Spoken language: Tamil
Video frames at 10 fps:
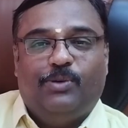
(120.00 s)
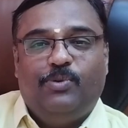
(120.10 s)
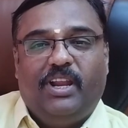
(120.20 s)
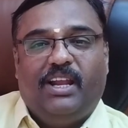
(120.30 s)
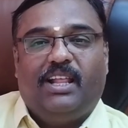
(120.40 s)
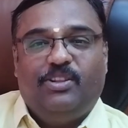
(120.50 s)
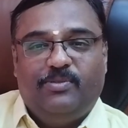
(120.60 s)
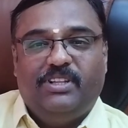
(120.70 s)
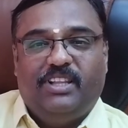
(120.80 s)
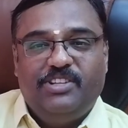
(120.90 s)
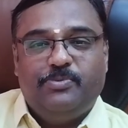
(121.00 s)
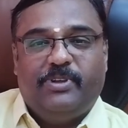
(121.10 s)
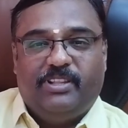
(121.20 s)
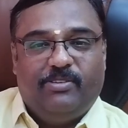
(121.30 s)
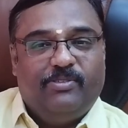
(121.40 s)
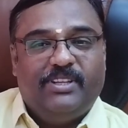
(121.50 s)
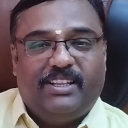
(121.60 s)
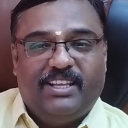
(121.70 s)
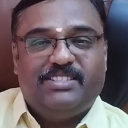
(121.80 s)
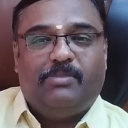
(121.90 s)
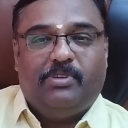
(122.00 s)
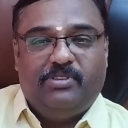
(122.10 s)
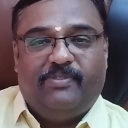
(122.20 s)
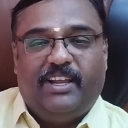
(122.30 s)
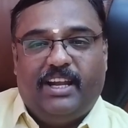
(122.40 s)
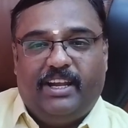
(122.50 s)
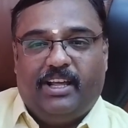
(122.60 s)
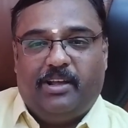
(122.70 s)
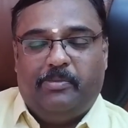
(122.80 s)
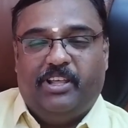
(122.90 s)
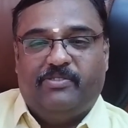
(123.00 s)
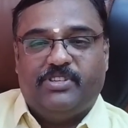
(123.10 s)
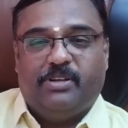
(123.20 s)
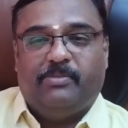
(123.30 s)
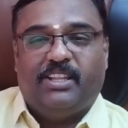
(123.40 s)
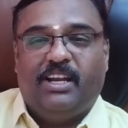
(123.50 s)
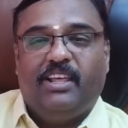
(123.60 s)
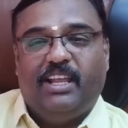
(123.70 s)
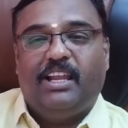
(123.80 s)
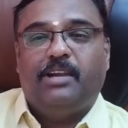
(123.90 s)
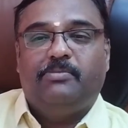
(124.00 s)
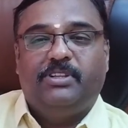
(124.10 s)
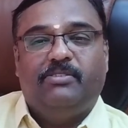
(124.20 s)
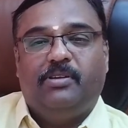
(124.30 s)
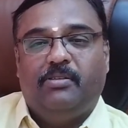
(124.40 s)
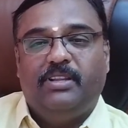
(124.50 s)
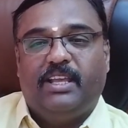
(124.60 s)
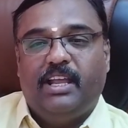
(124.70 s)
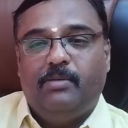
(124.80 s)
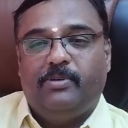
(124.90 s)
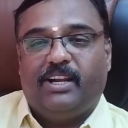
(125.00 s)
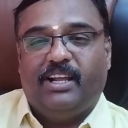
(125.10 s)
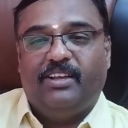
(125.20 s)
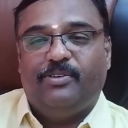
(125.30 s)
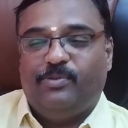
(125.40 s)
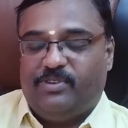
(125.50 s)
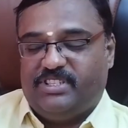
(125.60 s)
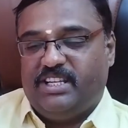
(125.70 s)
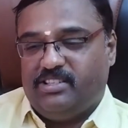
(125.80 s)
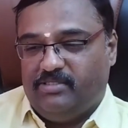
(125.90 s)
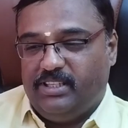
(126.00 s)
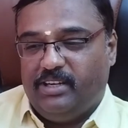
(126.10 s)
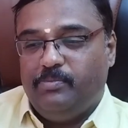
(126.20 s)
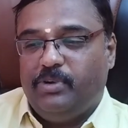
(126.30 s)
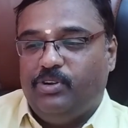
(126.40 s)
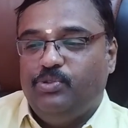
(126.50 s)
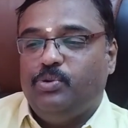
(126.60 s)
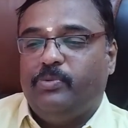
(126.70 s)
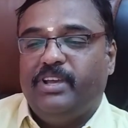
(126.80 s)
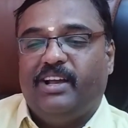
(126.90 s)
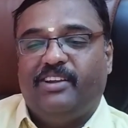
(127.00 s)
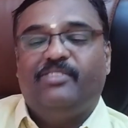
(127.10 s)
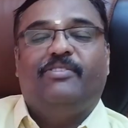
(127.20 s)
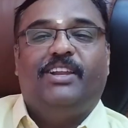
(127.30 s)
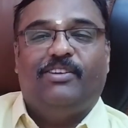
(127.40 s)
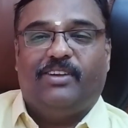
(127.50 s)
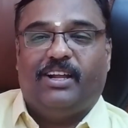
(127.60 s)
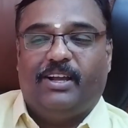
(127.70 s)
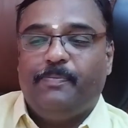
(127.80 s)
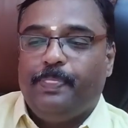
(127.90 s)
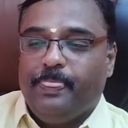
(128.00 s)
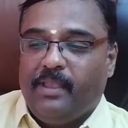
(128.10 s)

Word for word: அந்த ஊரில் எல்லாத்துக்கும் வந்து தெரிஞ்சு போயிருது இவங்க வந்து அந்த எக்ஸாமில் வந்து ஃபெயில் ஆகிட்டாங்க அப்படிங்கிற விஷயம் அதனால் எல்லாரும் வந்து இவங்களை வந்து கேள்வி பண்ணுறாங்க ஒரு ஸ்டேஜில் வந்து ரொம்ப நொந்து போய் அங்கேருந்து வெளியில் வராங்க